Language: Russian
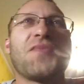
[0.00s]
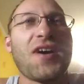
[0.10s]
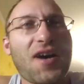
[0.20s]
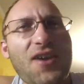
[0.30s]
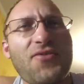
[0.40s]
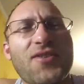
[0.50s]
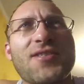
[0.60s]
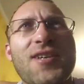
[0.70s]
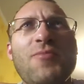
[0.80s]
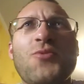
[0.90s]
на
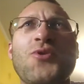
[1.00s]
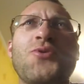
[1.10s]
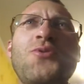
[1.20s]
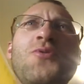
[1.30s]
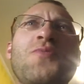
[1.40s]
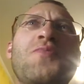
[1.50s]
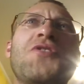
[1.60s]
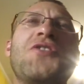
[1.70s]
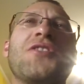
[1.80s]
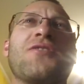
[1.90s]
альфа-самку Юлию
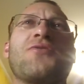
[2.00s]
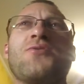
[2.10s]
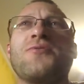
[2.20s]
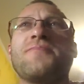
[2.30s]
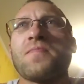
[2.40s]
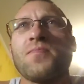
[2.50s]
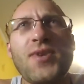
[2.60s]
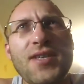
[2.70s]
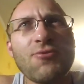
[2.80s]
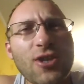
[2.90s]
Печерскую.
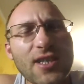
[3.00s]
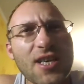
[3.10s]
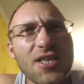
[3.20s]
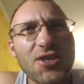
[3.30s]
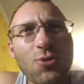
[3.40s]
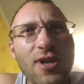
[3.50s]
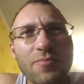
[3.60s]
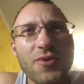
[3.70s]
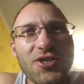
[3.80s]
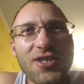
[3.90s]
Блин, вот это Юлия
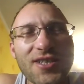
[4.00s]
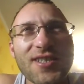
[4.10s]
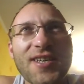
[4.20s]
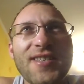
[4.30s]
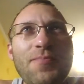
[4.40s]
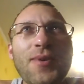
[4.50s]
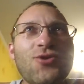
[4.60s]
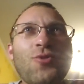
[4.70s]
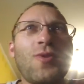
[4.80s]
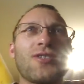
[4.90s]
Печерская, я
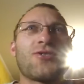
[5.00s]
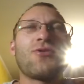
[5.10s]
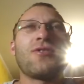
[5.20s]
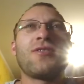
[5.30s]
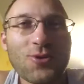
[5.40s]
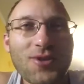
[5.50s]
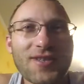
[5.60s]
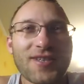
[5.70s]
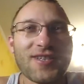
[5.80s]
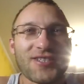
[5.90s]
подумал, что
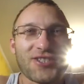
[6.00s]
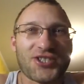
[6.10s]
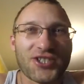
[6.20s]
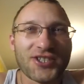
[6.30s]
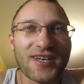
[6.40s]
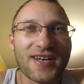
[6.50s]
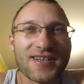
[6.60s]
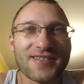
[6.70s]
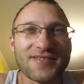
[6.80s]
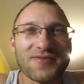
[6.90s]
это жена
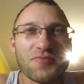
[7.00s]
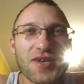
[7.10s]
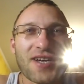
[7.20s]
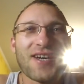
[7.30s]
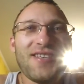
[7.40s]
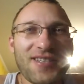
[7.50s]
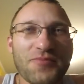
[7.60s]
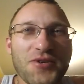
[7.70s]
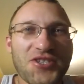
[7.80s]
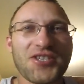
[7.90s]
Михаила
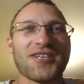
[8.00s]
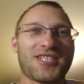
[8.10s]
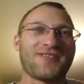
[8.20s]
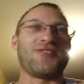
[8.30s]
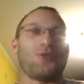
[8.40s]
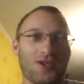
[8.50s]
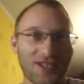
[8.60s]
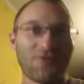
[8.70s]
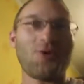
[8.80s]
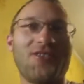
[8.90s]
Печерского, ну,
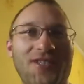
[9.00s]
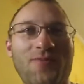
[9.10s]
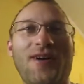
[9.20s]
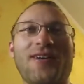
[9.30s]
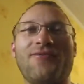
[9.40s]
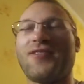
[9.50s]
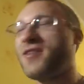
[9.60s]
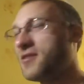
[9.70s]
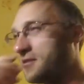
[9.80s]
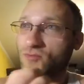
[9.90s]
одного из немагов,
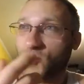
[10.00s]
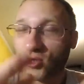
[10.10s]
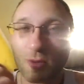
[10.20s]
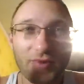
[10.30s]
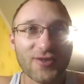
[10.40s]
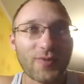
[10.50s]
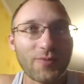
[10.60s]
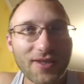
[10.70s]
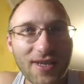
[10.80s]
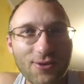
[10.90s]
да? Но ну, потом я
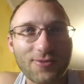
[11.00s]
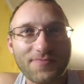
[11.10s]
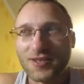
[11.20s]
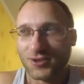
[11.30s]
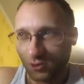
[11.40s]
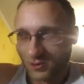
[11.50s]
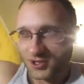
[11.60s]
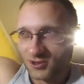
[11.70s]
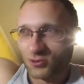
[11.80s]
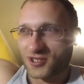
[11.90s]
вспоминаю, что
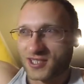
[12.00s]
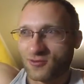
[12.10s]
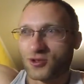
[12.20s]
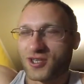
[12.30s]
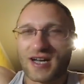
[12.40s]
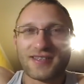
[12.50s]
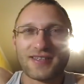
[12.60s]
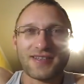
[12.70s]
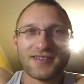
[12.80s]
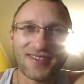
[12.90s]
жену-то зовут
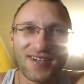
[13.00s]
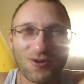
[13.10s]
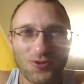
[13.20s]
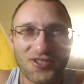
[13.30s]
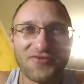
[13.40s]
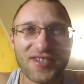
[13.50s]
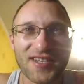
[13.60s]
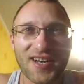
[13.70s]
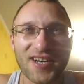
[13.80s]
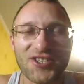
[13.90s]
Катя, как у
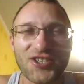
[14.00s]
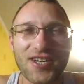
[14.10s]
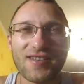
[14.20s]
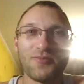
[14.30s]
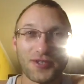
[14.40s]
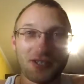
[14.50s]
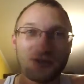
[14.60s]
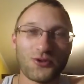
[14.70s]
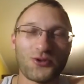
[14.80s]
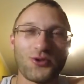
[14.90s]
дневника Хача,
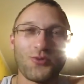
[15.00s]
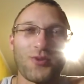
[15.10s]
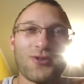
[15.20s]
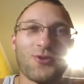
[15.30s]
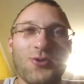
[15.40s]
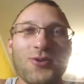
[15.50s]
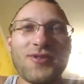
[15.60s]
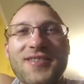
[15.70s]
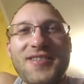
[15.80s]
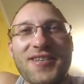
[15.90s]
предыдущую подругу
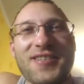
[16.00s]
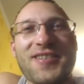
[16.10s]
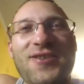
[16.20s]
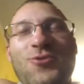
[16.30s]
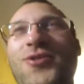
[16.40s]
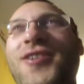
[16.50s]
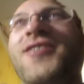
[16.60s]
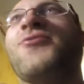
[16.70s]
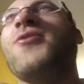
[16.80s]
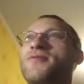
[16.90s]
Екатерину Игоревну.